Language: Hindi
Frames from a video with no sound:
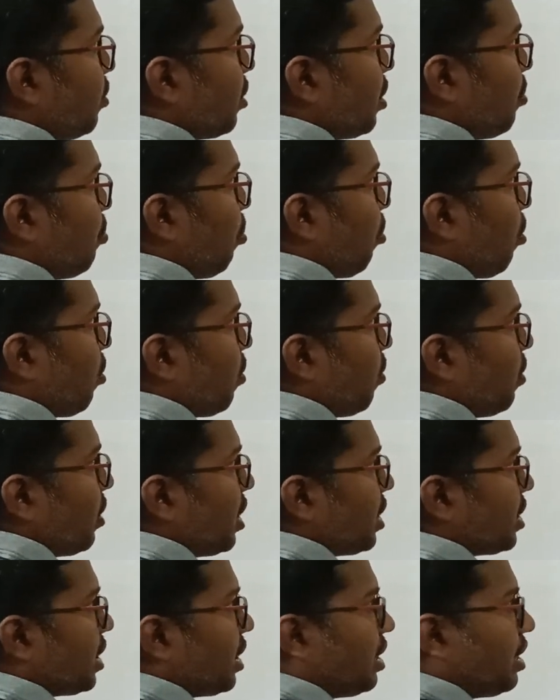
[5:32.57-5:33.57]
क्योंकि प्रोटोन
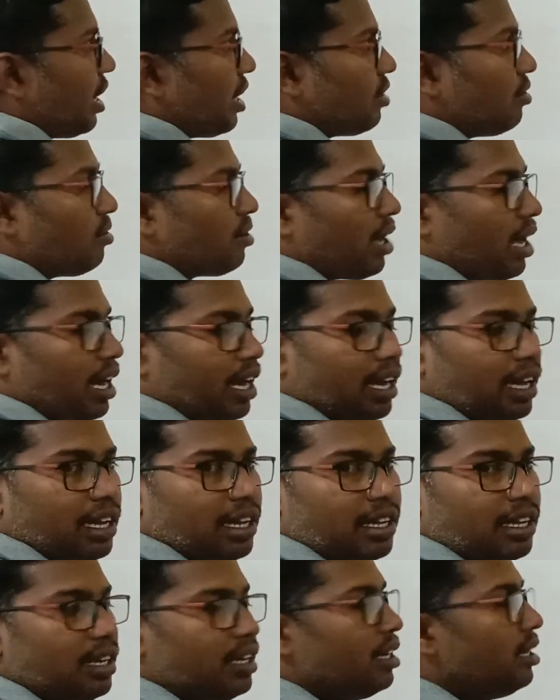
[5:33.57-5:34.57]
की संख्या तो क्या है
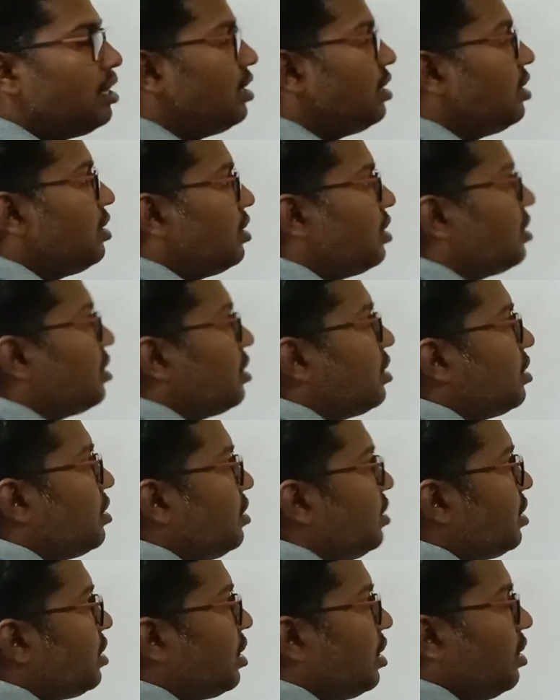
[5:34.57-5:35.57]

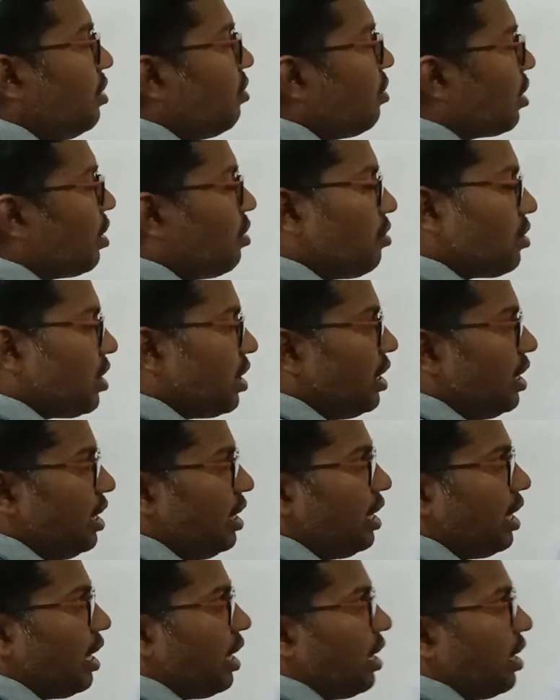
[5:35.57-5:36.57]
जितनी होगी उतनी
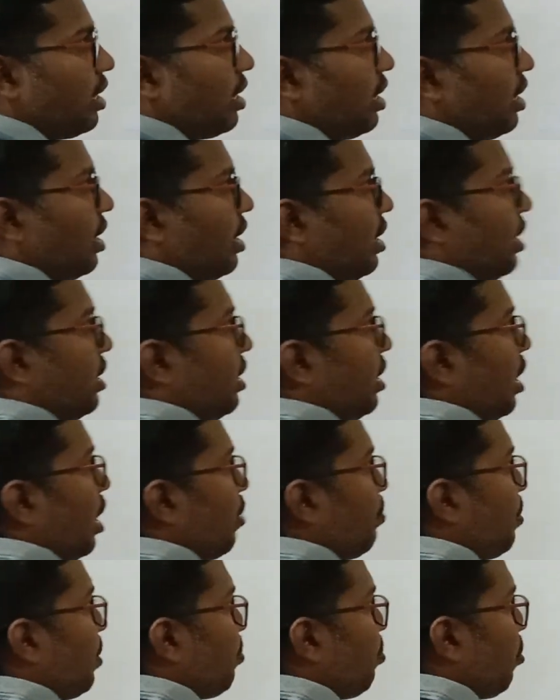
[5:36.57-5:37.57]
ही है
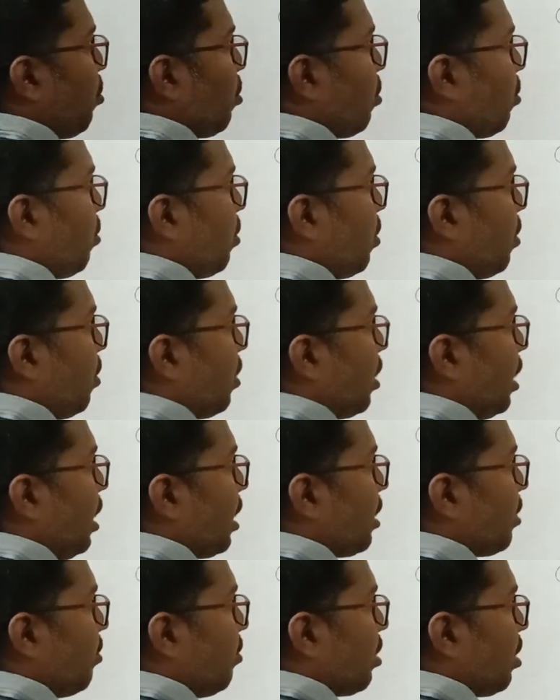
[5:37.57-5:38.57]
यहाँ पे प्रोटोन और
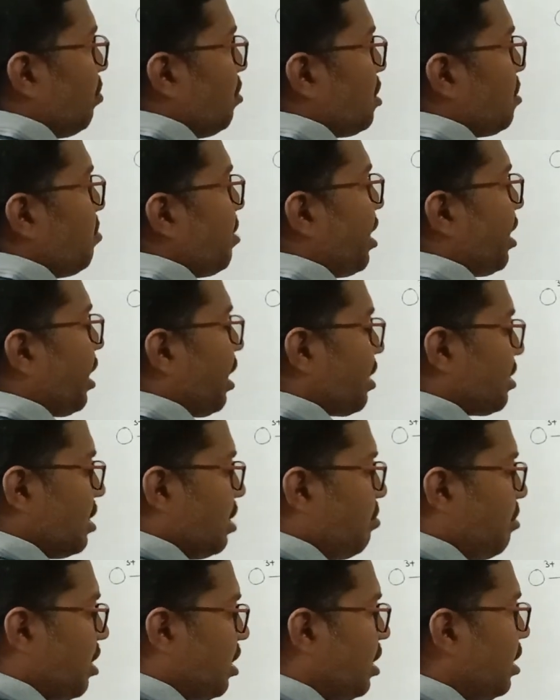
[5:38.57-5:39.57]
इलेक्ट्रॉन के बीच में
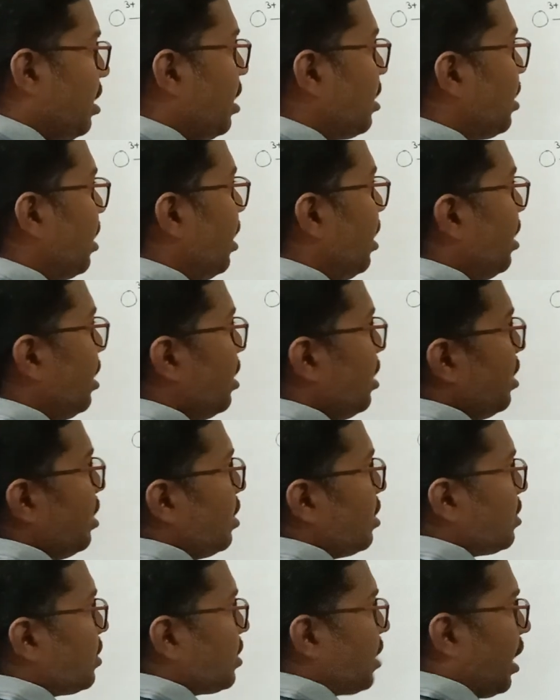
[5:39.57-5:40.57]
अट्रैक्शन बढ़ते जाता है
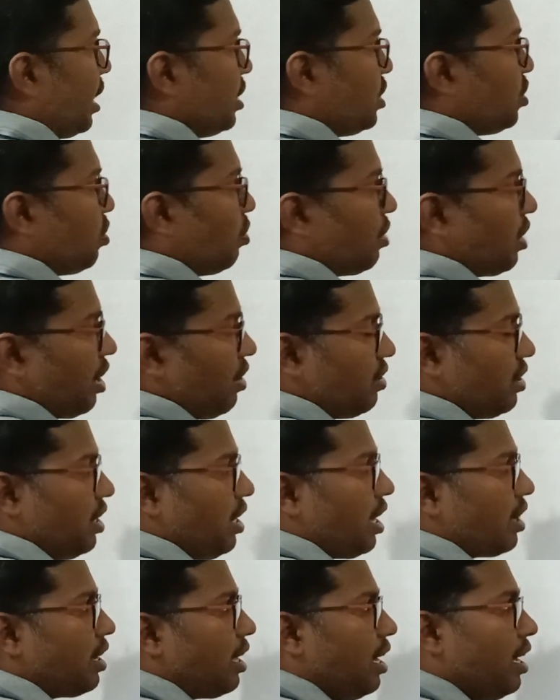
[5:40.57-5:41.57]
साइज छोटा होते
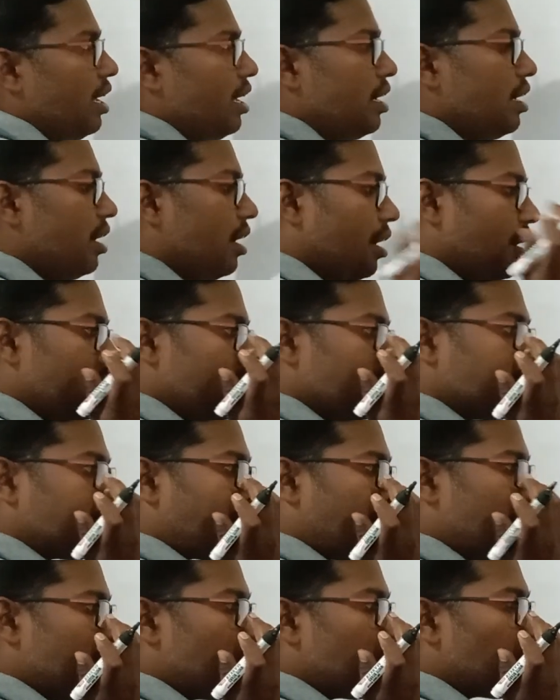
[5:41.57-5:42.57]
जाता है
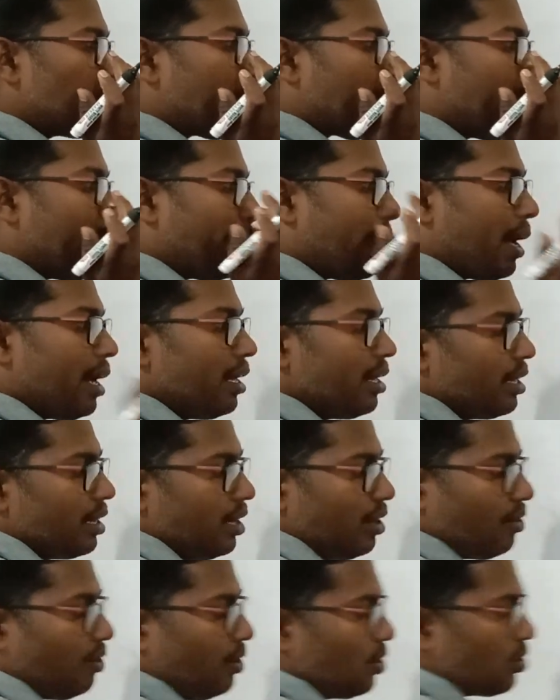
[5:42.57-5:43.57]
साइज छोटा होगा
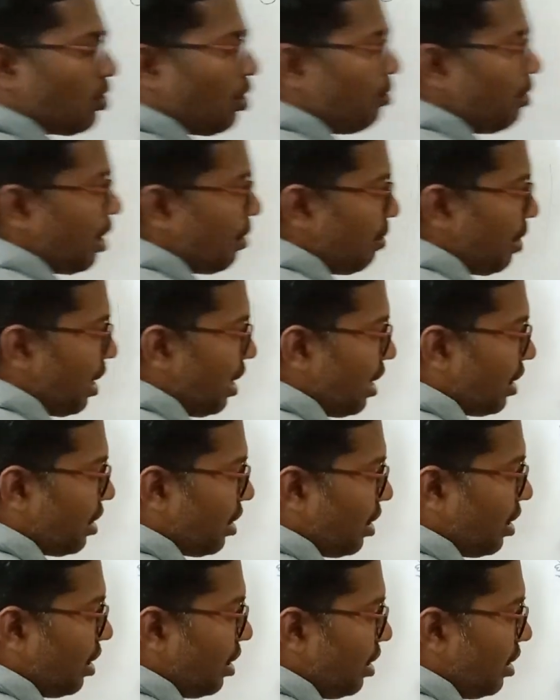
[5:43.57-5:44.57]
देखो इसको भी हम ले
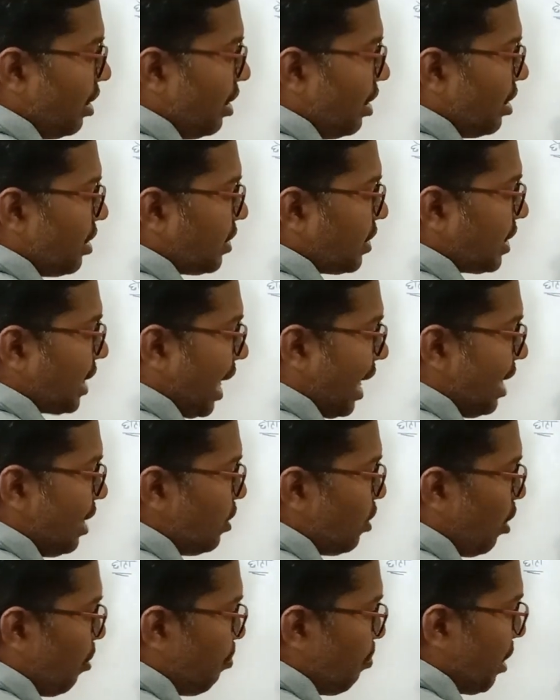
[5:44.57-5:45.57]
लेते हैं
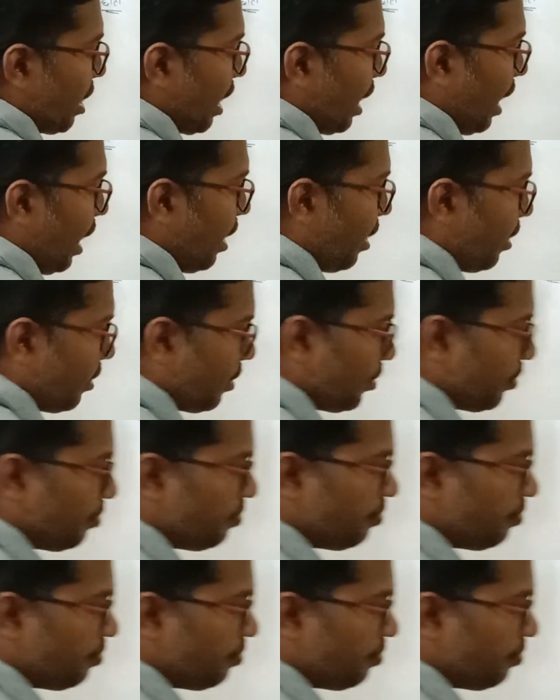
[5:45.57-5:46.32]
साइज ऑफ मेटल आयन